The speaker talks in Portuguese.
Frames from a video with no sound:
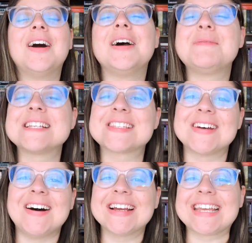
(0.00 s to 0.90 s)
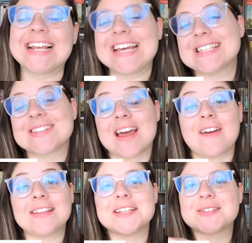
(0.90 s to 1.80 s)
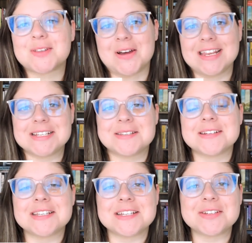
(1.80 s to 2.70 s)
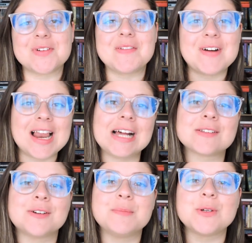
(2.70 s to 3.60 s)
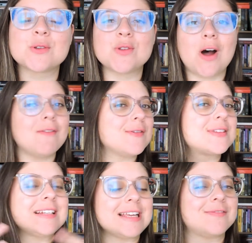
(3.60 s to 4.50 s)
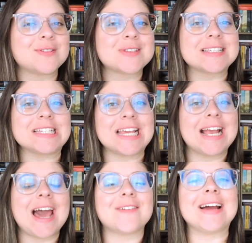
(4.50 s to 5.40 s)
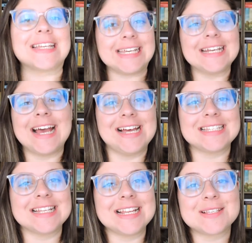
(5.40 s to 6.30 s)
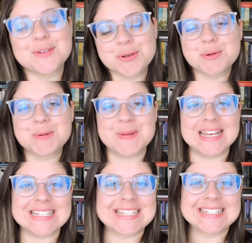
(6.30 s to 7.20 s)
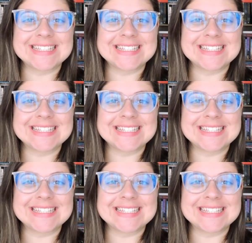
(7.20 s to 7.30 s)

Oi pessoal, aqui é Laís do canal Entre Histórias e hoje a gente vai falar sobre os novos livros que chegaram aqui em casa nesse último mês.